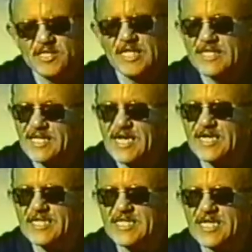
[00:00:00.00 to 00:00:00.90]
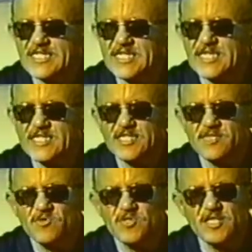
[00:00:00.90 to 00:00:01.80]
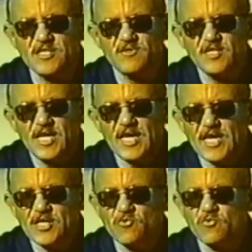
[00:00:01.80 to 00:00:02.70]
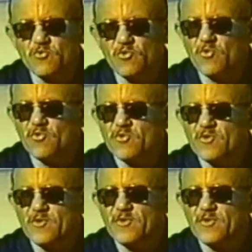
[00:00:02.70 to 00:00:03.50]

As lanternas traseiras desse modelo é do Gol